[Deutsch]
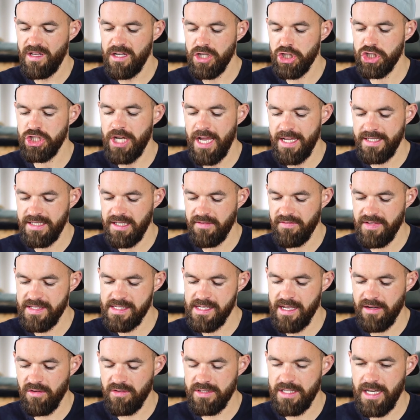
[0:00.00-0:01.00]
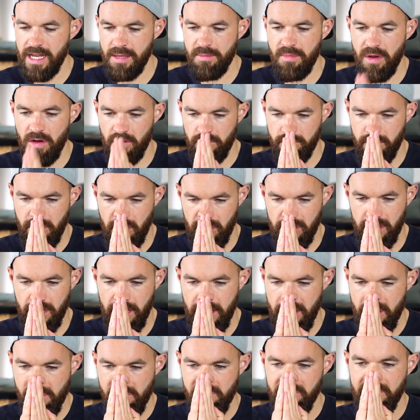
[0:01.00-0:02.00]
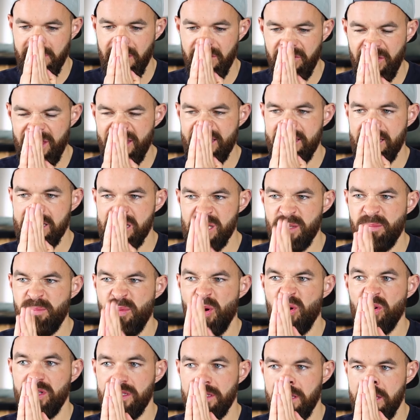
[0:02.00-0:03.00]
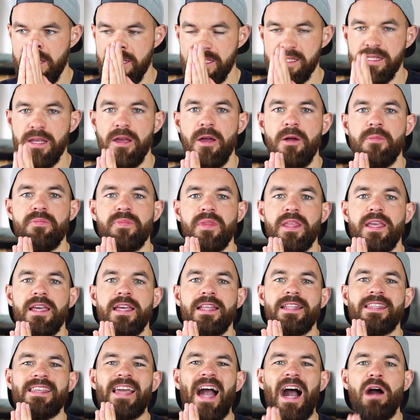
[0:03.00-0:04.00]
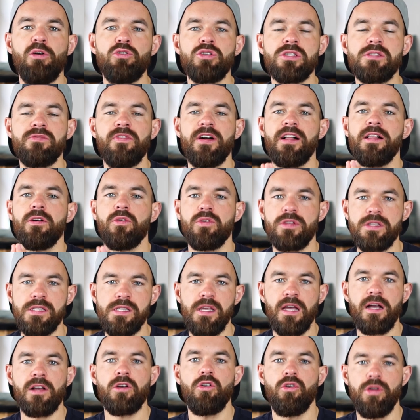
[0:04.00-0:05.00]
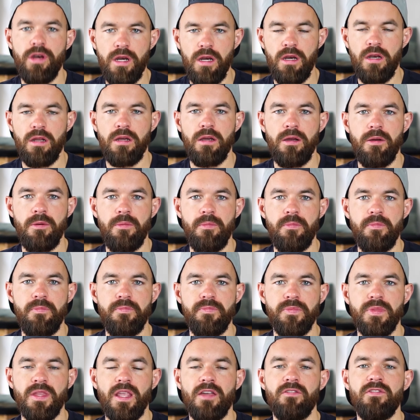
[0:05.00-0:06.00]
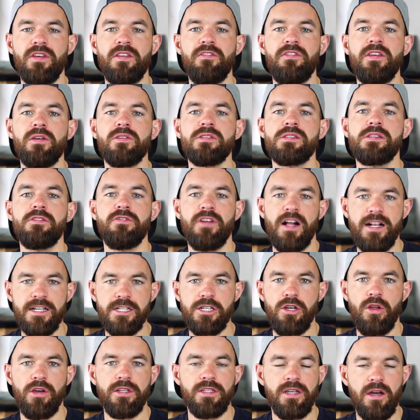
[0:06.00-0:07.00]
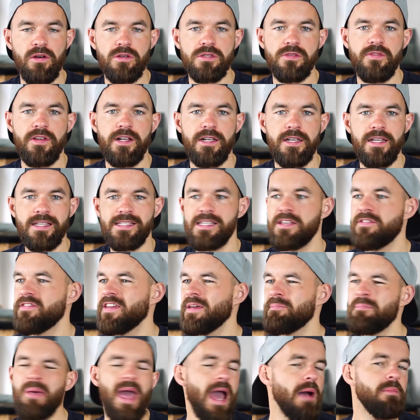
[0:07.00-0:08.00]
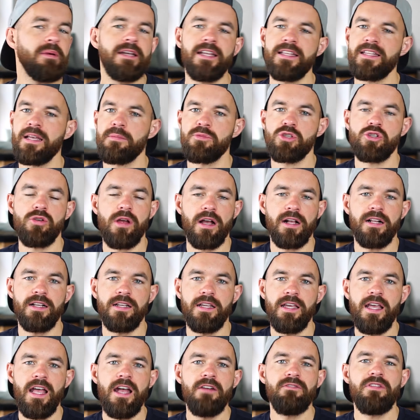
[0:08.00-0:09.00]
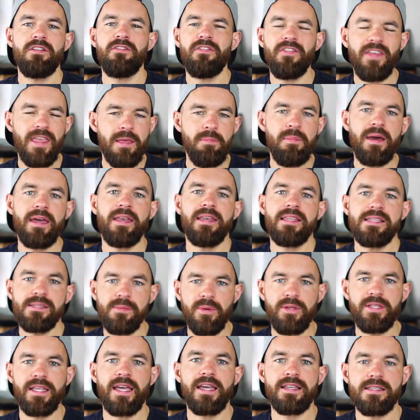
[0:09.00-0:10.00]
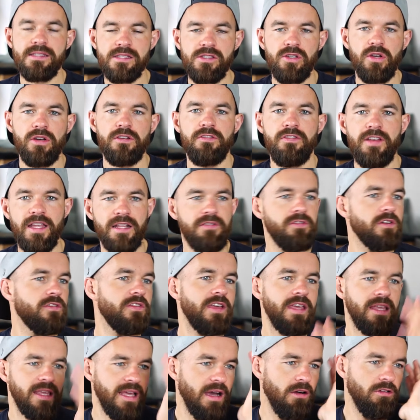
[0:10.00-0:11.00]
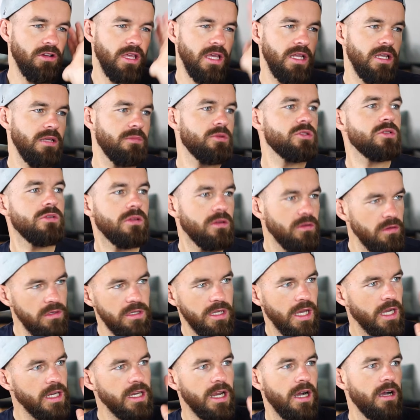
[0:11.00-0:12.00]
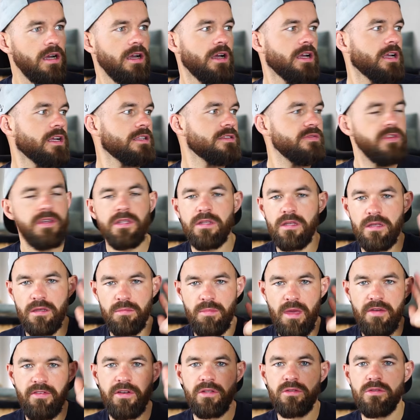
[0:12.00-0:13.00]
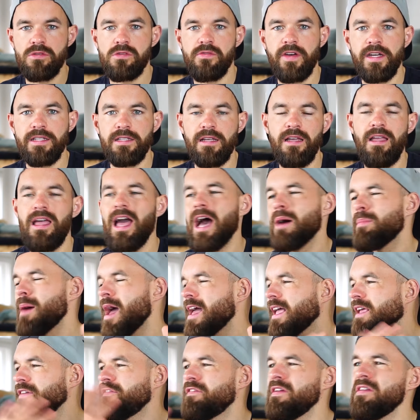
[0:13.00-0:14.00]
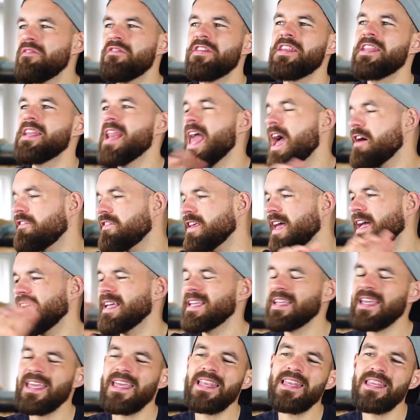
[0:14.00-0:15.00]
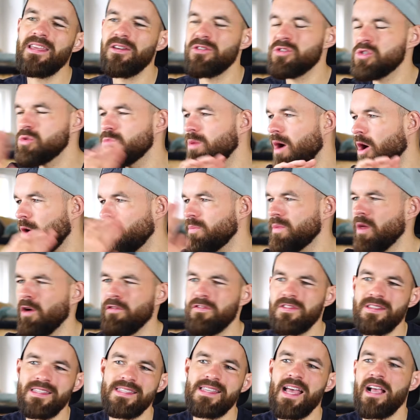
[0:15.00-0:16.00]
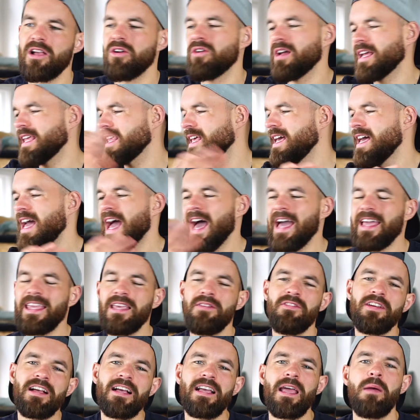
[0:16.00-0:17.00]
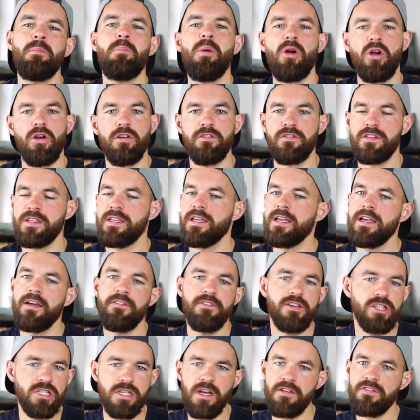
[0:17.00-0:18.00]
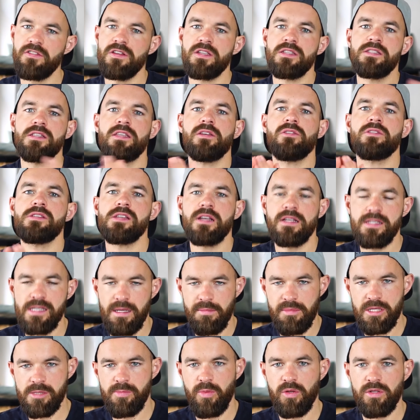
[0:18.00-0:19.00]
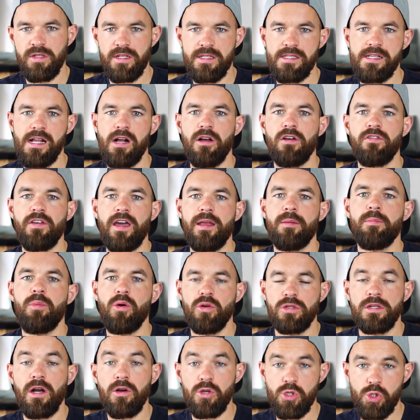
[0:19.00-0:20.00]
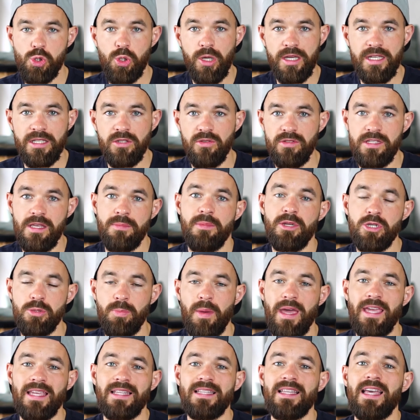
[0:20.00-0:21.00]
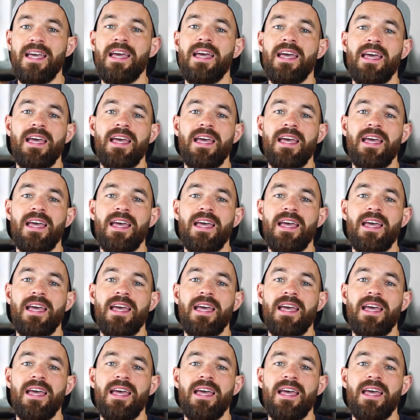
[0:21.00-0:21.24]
scheitern, wenn sie ein Unternehmen aufbauen, der wichtigste Punkt ist die Auswahl unserer Kunden. Wenn wir uns die falschen Leute auswählen, sind wir permanent am Struggeln. sind wir immer in diesem Interessenskonflikt von wegen, ja, okay, Liebe zu den Kunden, ja klar, ganz wichtig, Mehrwert und so weiter, aber eigentlich finden wir die nervig, eigentlich gehen die uns überhaupt auf den Sack, eigentlich, eigentlich haben wir gar keinen Bock auf die. Wir schaffen es nicht, unser gesamtes Potenzial auf einen Punkt auszurichten und dementsprechend